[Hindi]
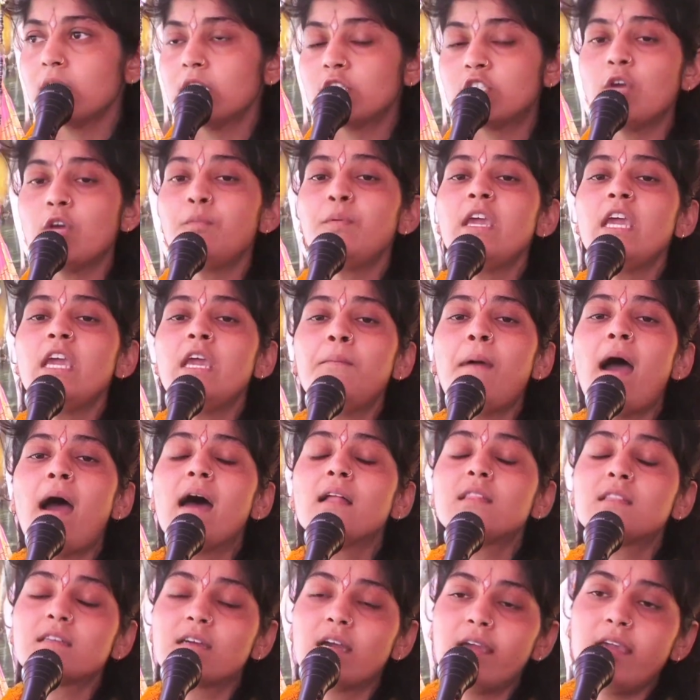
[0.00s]
जब ये
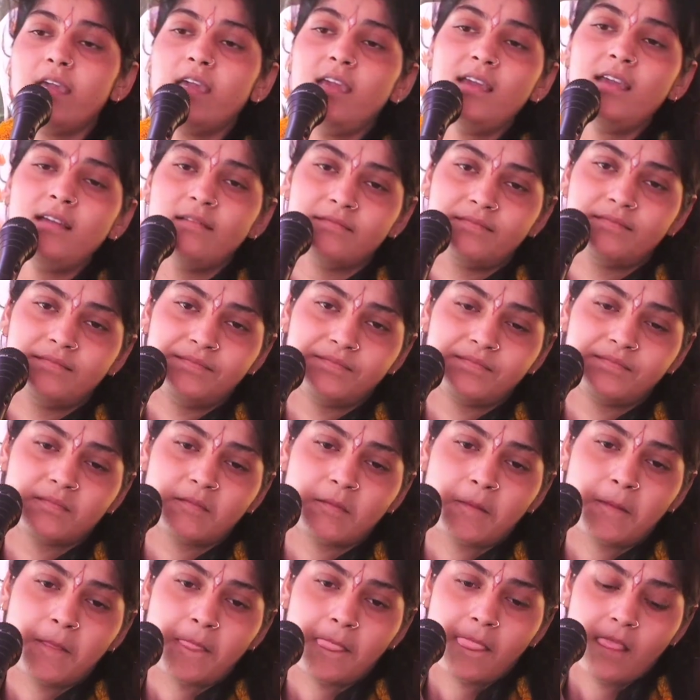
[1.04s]
बात कही
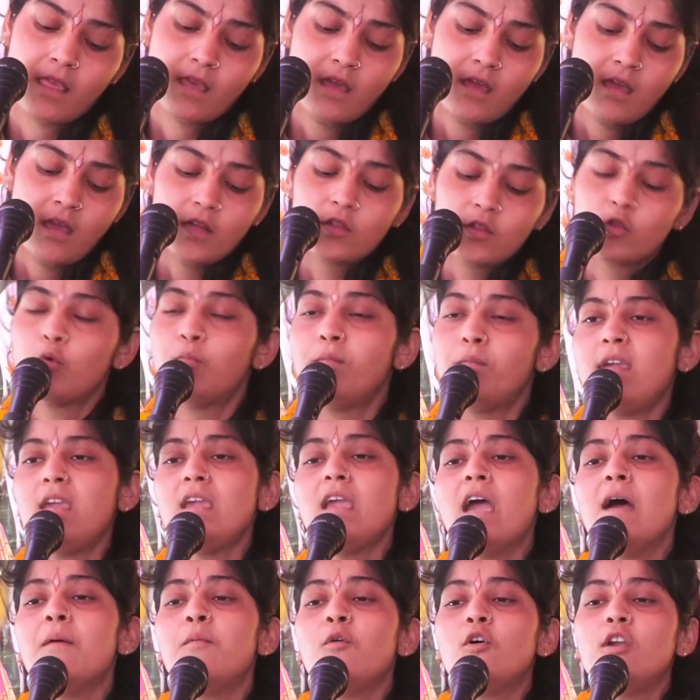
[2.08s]
तो
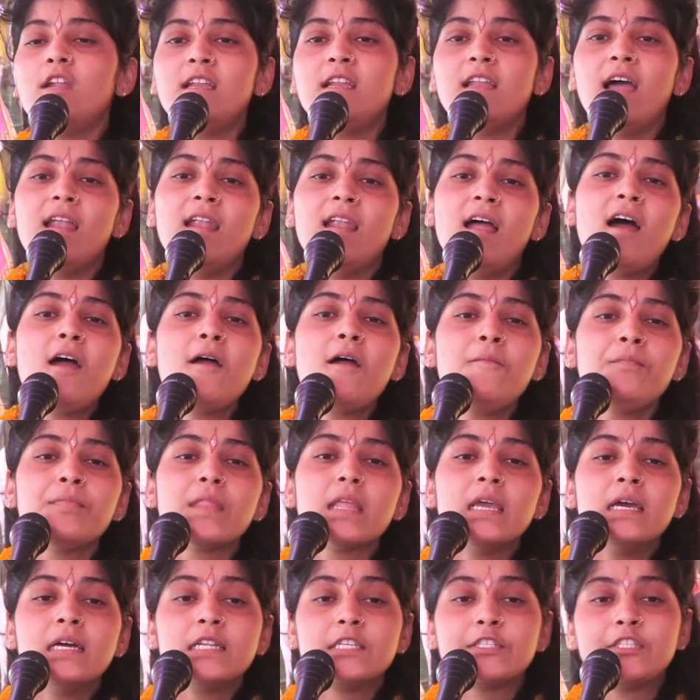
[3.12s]
मैया बोली लाला
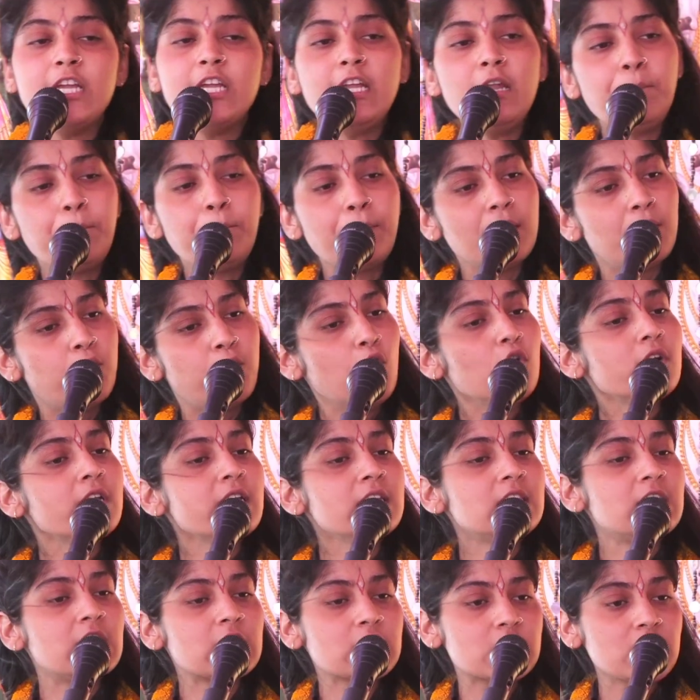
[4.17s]
जिन प्रभु के
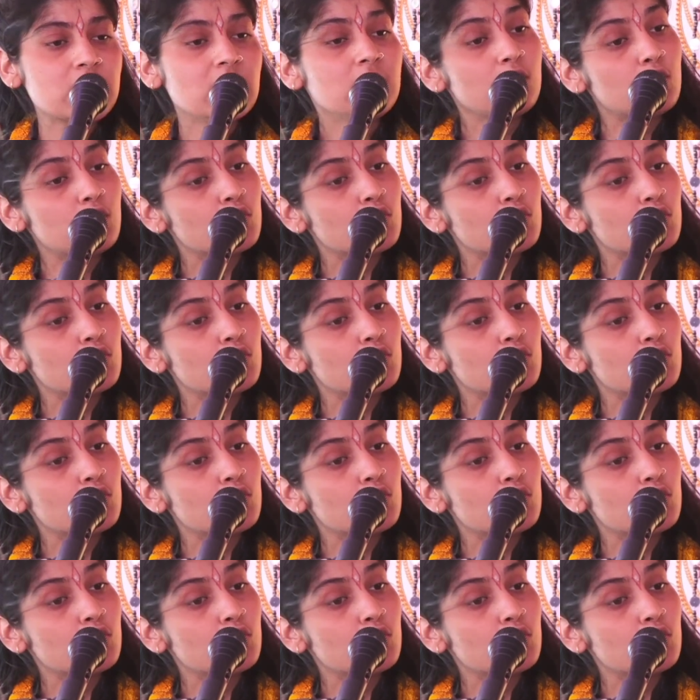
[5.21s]
दर्शन